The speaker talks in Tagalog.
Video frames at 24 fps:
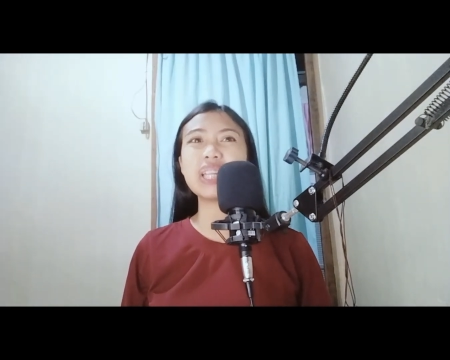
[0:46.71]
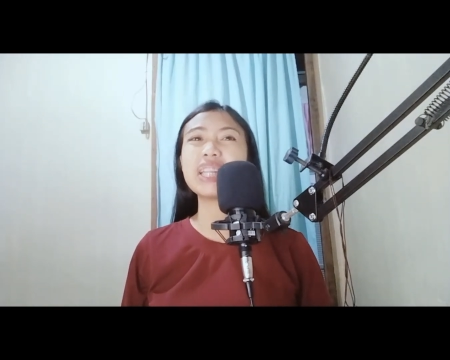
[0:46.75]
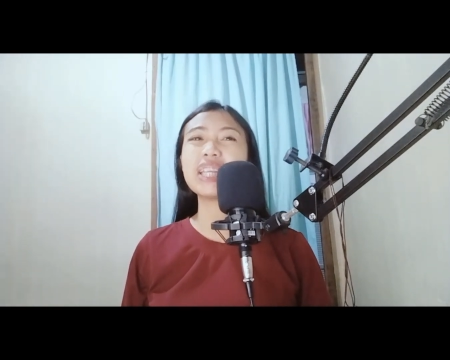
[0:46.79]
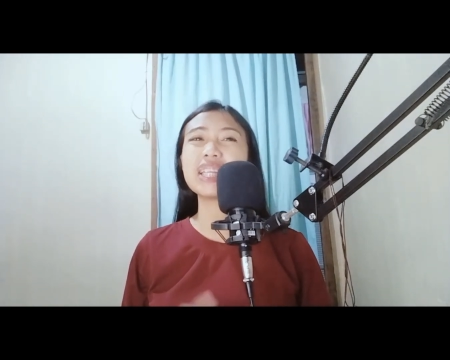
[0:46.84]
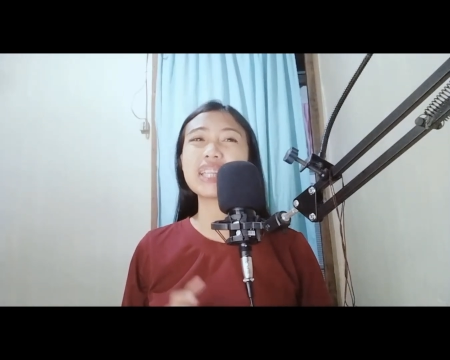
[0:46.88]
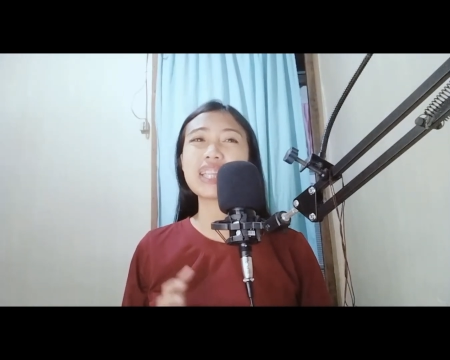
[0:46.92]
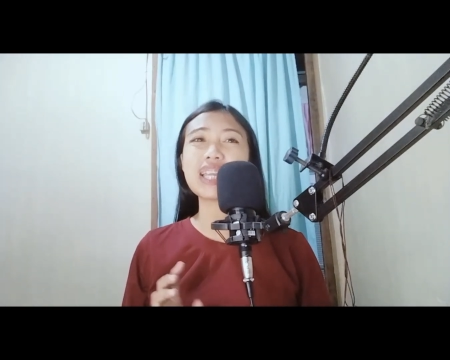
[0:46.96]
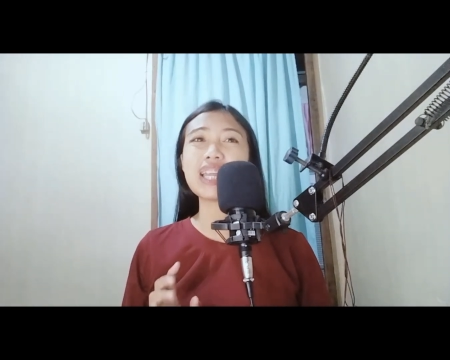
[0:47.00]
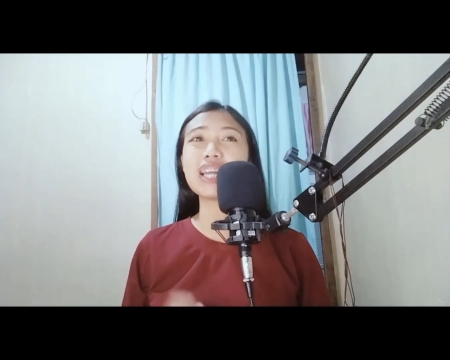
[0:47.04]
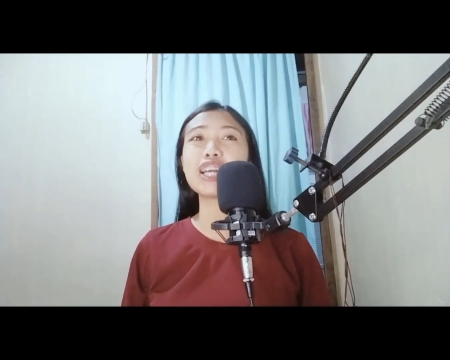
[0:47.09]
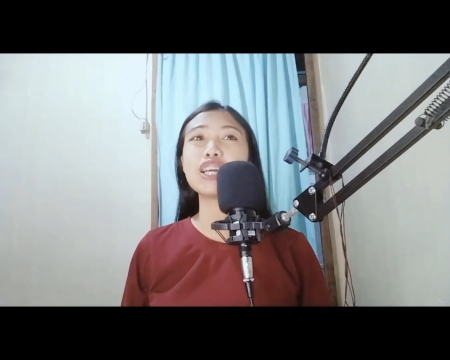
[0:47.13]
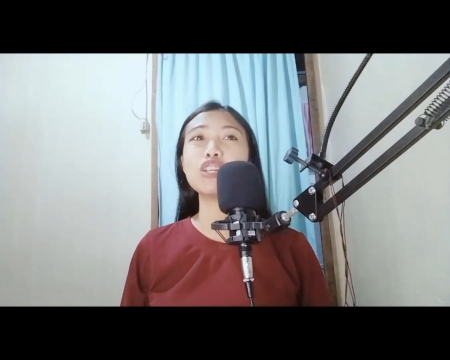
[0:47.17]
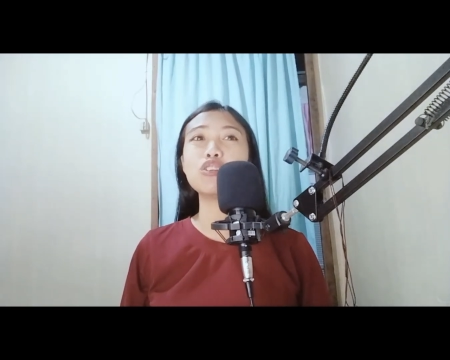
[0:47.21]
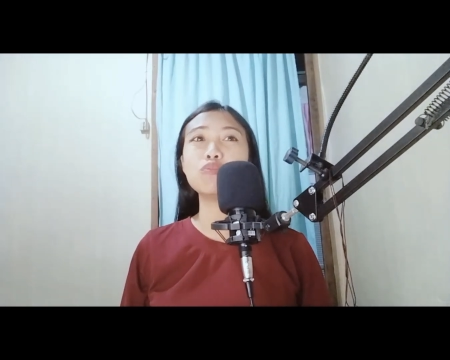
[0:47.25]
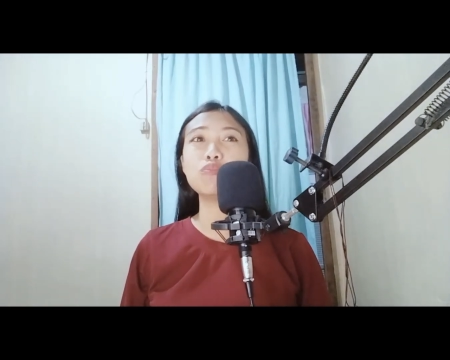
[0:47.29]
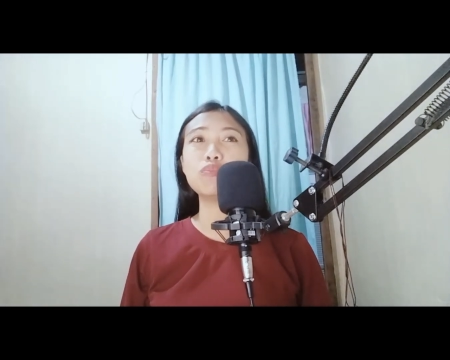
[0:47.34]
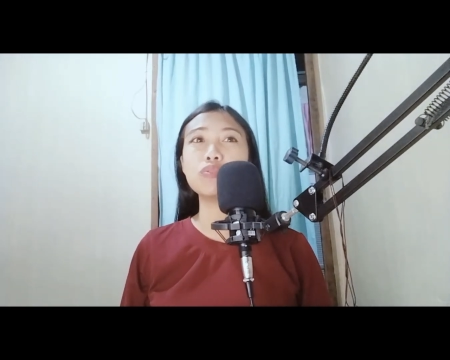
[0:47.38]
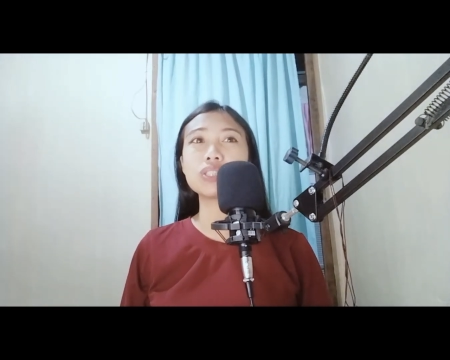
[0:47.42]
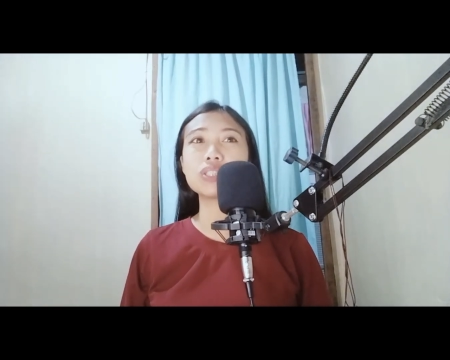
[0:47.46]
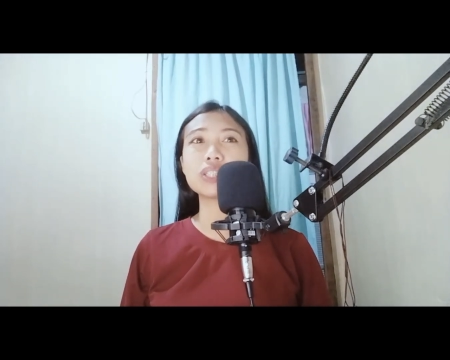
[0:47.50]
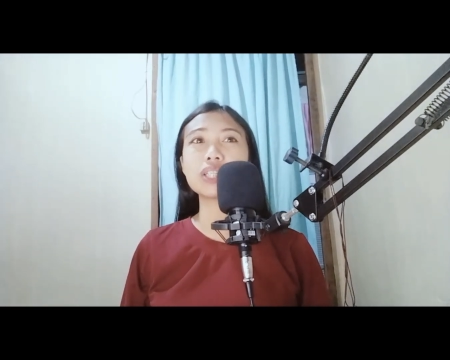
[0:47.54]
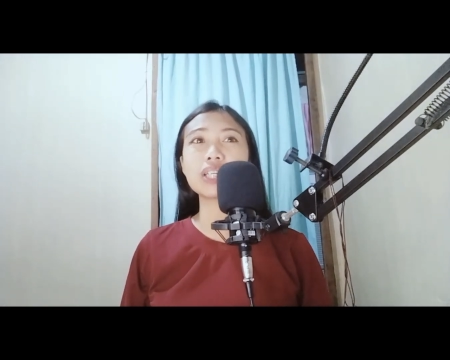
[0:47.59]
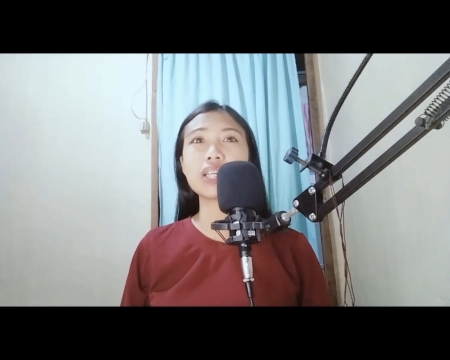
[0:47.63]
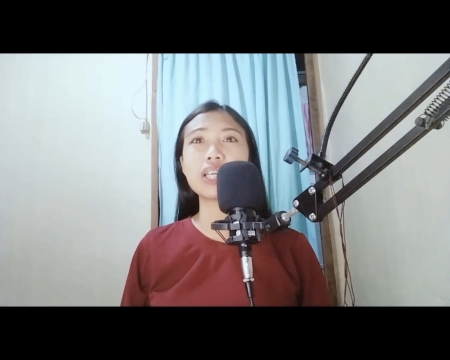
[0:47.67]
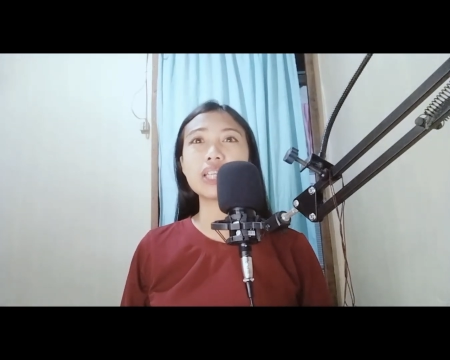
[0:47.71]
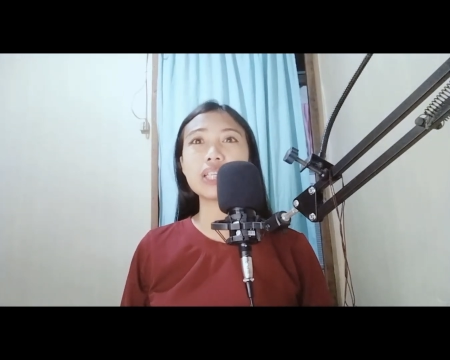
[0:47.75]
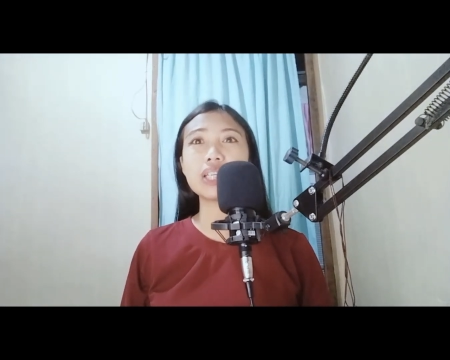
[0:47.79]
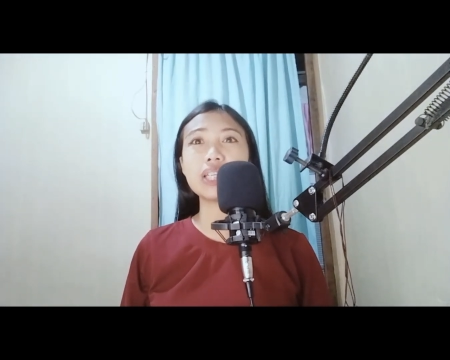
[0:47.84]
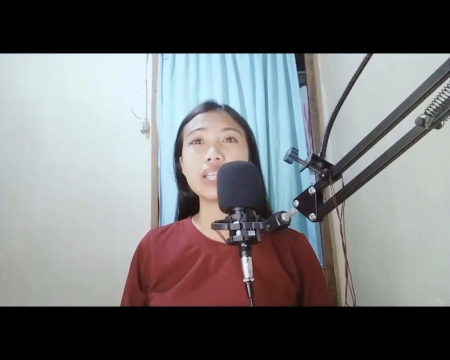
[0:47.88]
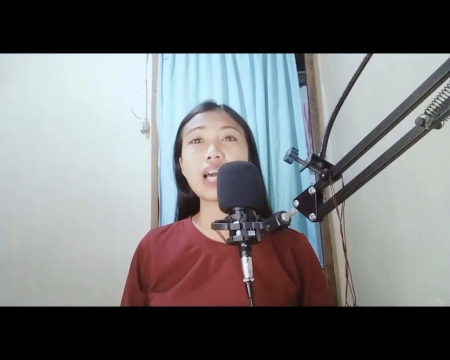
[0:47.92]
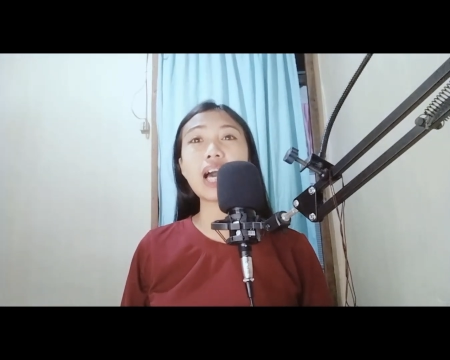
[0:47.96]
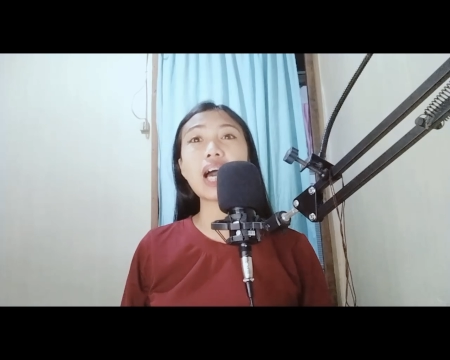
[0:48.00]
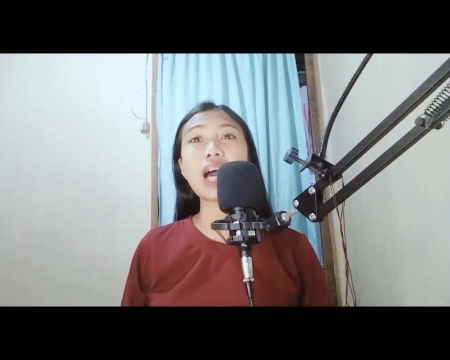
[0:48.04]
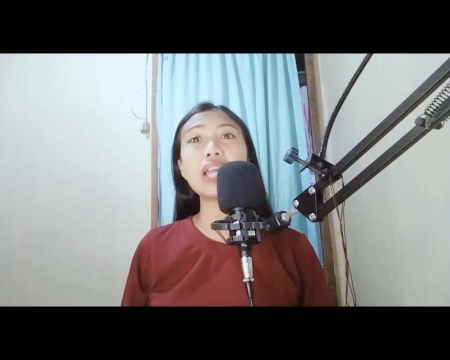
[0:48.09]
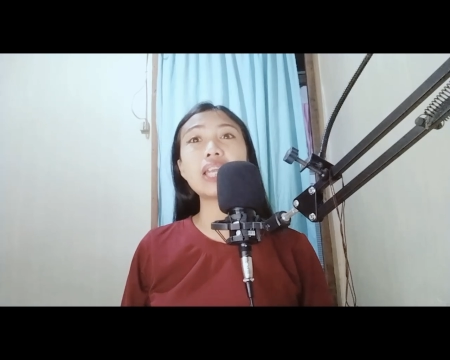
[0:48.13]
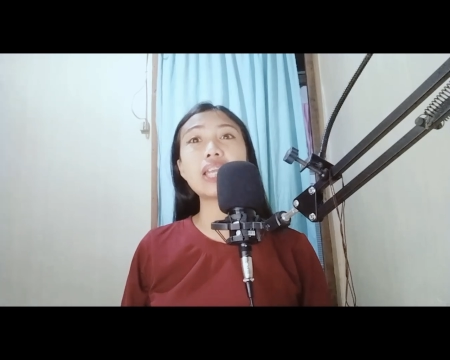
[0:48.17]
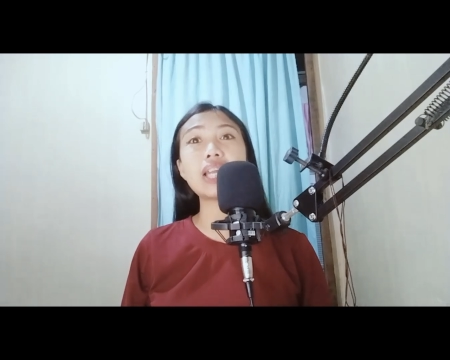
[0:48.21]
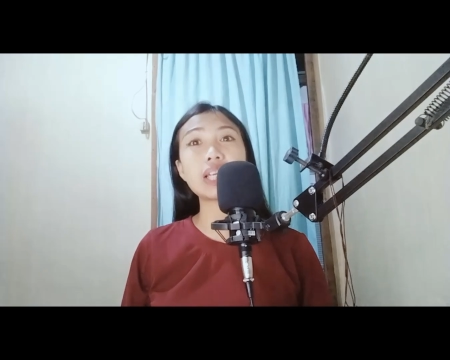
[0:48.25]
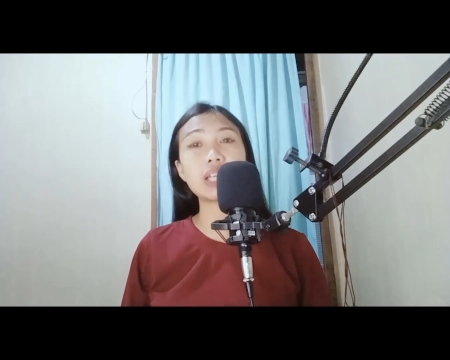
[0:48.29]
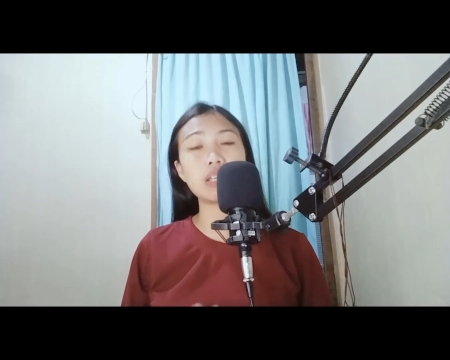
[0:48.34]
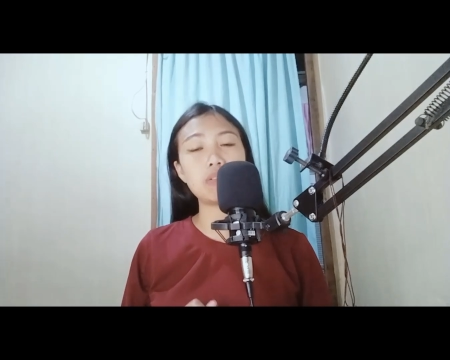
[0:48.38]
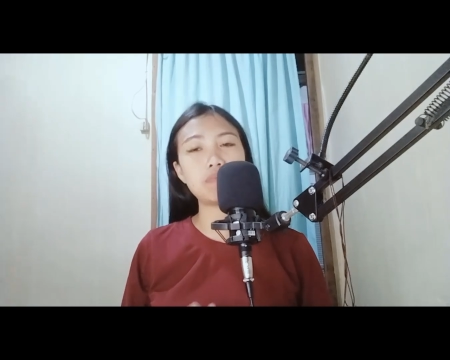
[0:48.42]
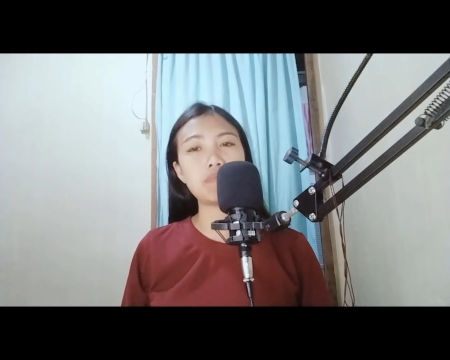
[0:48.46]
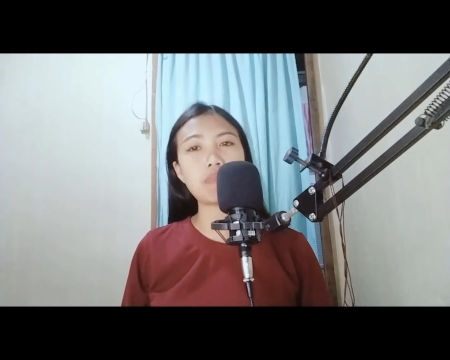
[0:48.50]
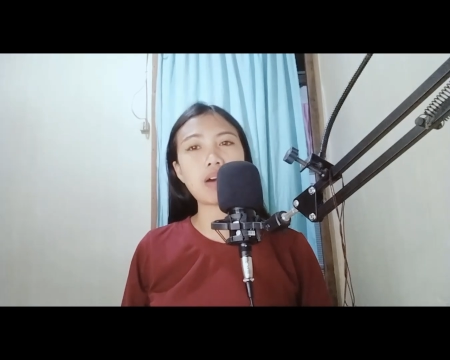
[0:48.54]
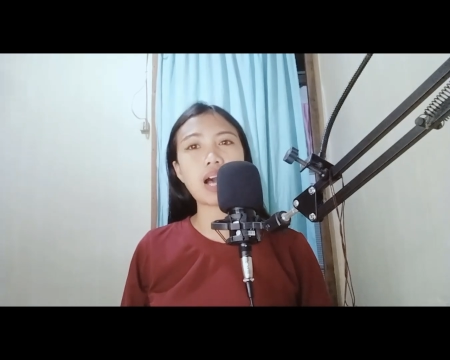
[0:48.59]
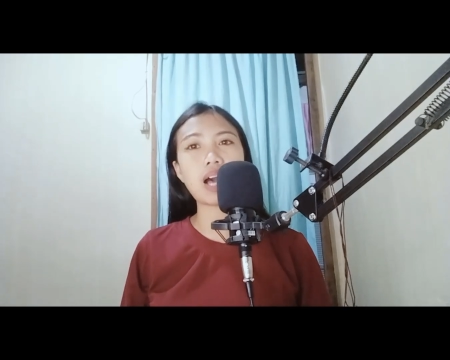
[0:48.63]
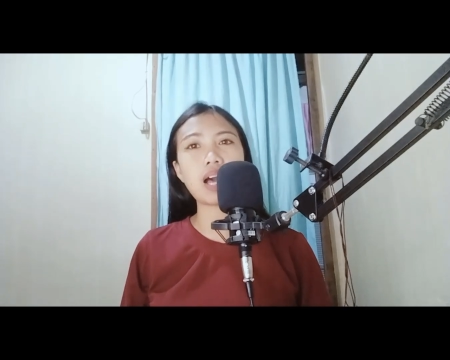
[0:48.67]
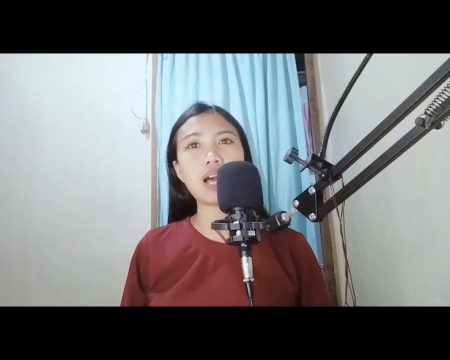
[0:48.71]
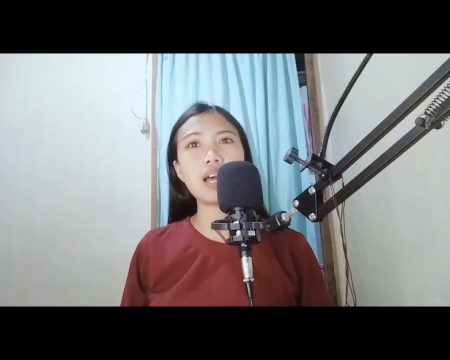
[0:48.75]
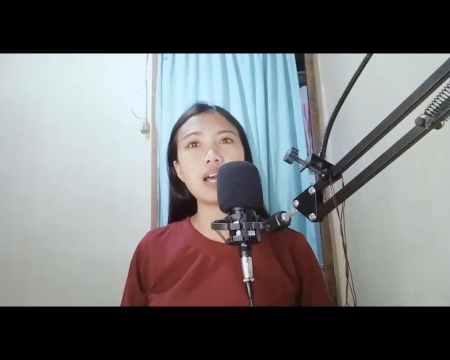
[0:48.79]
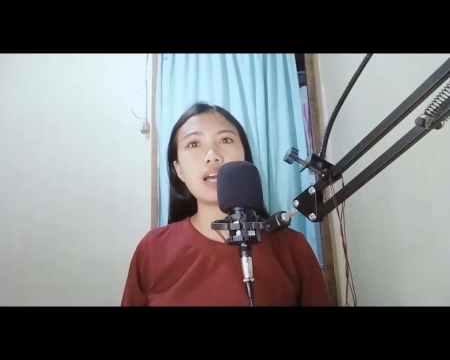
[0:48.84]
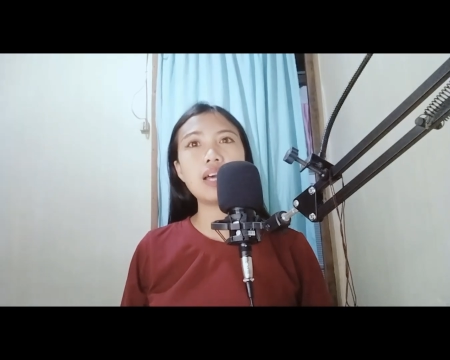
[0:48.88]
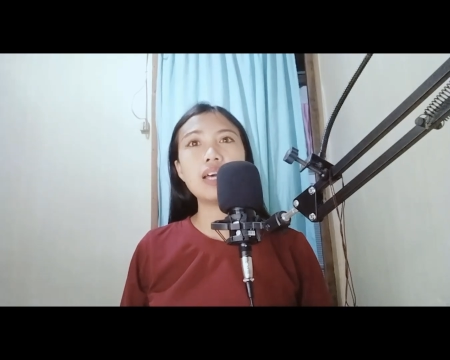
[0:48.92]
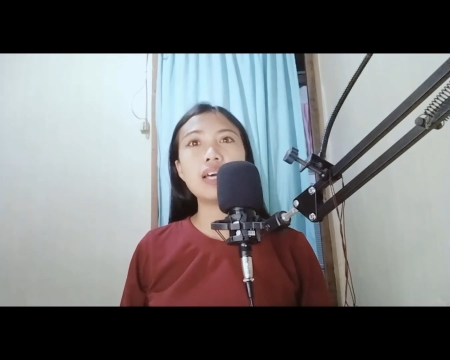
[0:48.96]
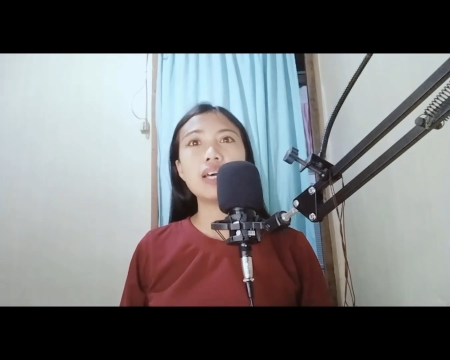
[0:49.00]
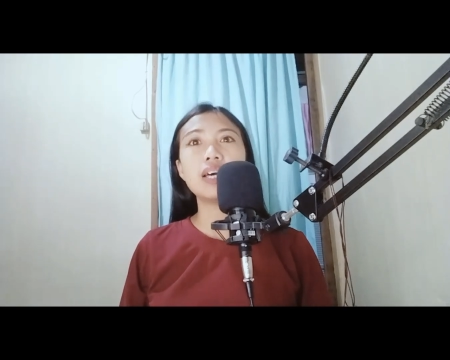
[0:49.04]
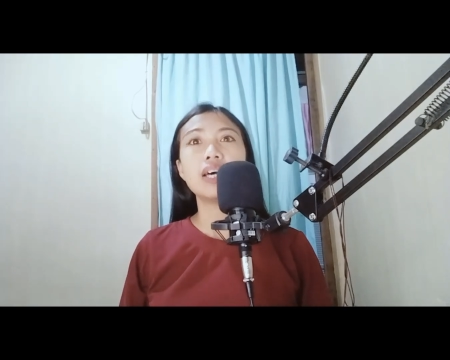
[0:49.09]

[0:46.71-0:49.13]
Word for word: hindi talaga lubusang naintindihan ng iba.